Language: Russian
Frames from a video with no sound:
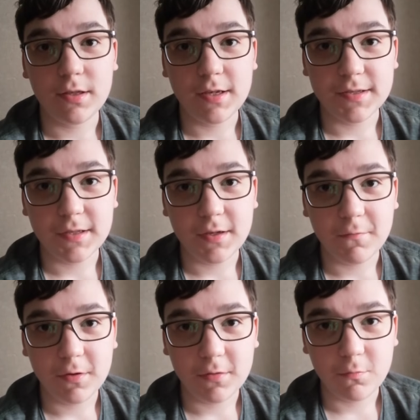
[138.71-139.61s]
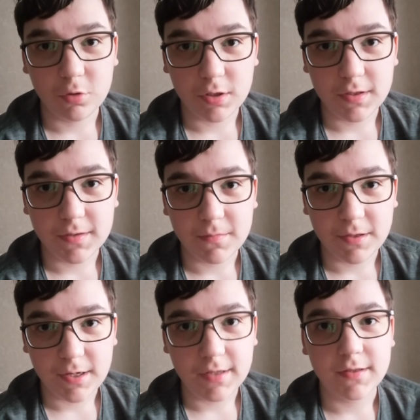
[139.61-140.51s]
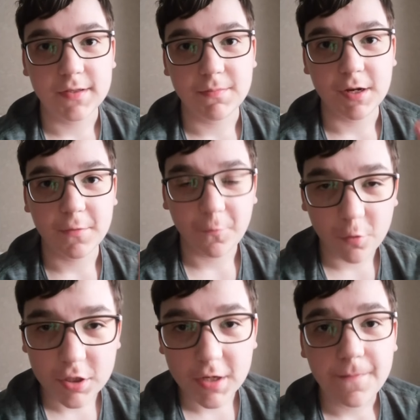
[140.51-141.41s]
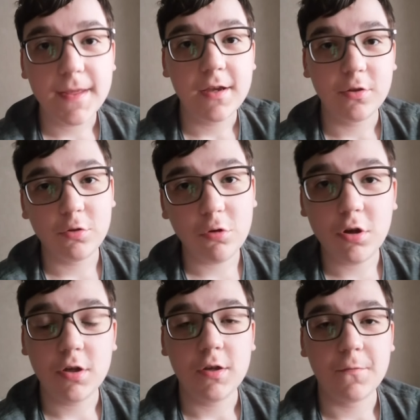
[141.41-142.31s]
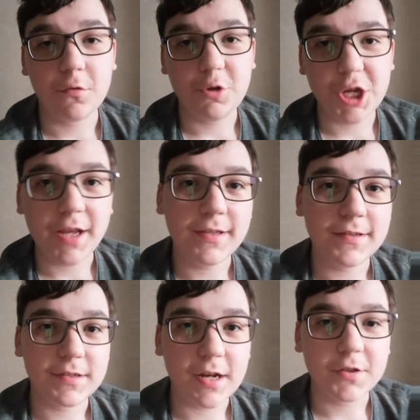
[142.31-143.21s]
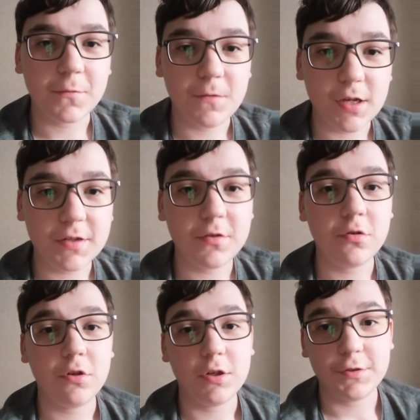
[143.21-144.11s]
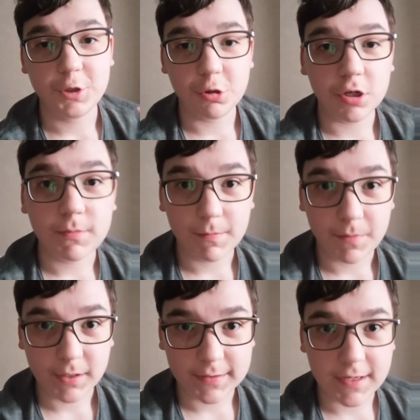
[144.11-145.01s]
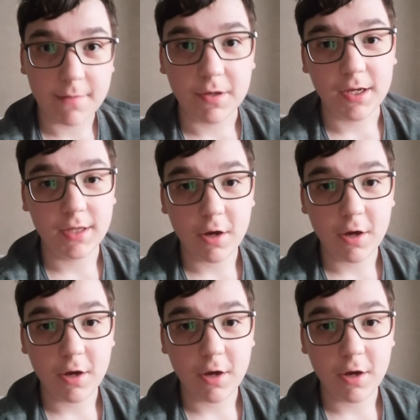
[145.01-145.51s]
если вы будете смотреть на смартфоне, то включайте сразу версию с черными полосами.